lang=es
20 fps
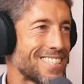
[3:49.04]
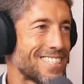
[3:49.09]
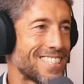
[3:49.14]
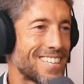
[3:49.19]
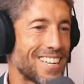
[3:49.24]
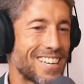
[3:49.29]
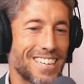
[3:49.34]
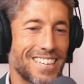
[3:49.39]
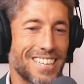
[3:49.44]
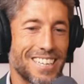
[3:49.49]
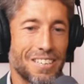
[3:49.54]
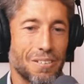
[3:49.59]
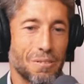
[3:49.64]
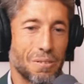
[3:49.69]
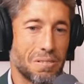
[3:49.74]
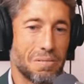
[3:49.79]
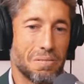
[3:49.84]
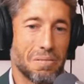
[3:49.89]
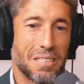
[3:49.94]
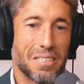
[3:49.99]
hasta que,
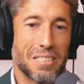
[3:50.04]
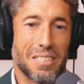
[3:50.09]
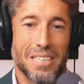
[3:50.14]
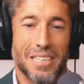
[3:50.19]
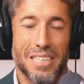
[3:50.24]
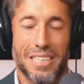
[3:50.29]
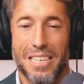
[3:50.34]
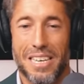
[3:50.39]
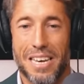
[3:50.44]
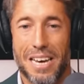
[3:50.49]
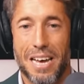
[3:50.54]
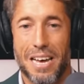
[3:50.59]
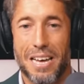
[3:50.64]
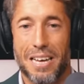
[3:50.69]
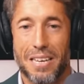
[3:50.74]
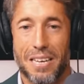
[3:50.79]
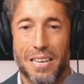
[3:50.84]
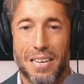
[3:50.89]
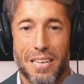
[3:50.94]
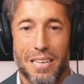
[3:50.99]
bueno, hasta que ya
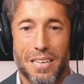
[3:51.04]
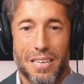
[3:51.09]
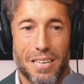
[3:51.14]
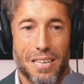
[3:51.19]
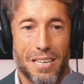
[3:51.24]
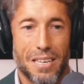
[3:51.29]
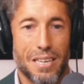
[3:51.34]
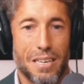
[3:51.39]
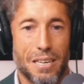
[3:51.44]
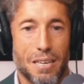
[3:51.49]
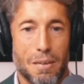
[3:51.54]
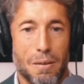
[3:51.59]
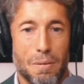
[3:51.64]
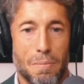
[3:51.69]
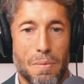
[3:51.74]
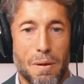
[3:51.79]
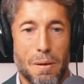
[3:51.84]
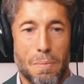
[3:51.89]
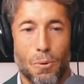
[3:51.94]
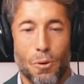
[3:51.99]
eh,
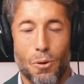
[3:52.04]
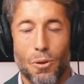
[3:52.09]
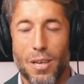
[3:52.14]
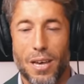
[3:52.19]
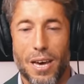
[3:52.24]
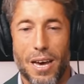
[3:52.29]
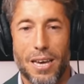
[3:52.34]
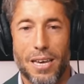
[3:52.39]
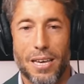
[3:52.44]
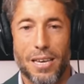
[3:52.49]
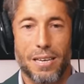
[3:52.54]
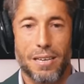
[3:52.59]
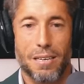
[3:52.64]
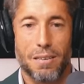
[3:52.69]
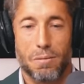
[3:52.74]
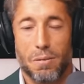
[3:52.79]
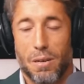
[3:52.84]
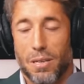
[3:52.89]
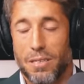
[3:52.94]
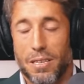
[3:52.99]
me podía
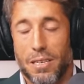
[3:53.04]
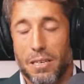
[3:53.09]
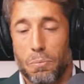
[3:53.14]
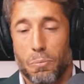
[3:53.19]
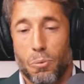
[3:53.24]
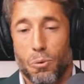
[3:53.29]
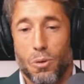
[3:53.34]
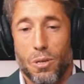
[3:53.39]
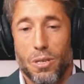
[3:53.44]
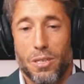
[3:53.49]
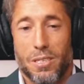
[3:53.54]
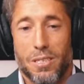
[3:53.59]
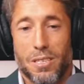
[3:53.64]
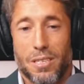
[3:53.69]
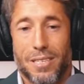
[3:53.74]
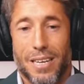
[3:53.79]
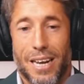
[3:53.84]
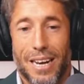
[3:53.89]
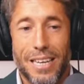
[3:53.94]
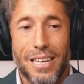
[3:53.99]
ir, hasta que
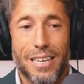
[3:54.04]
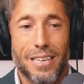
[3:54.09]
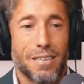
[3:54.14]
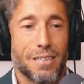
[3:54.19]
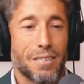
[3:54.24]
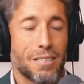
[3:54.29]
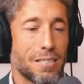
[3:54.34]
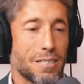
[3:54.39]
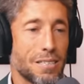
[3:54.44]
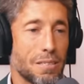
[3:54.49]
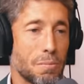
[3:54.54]
pude salir.